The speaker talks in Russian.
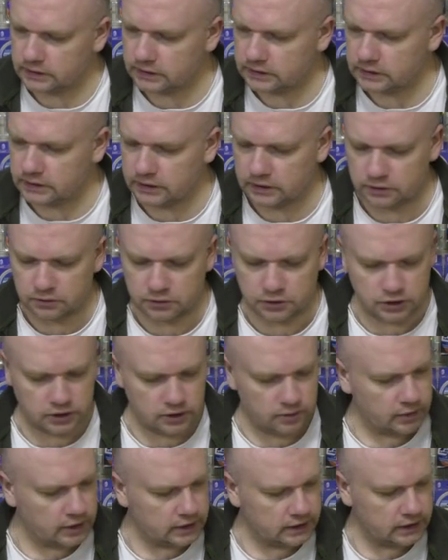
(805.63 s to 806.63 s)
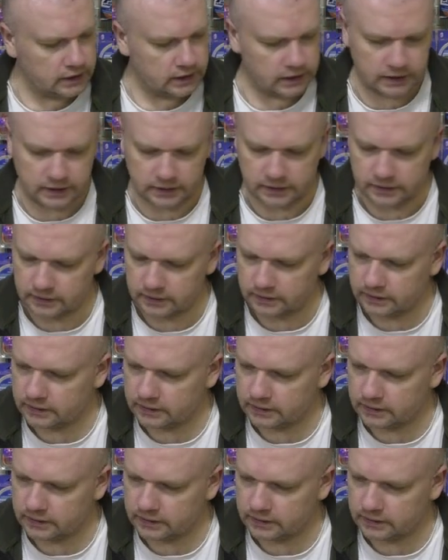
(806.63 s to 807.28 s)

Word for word: следующая моделька.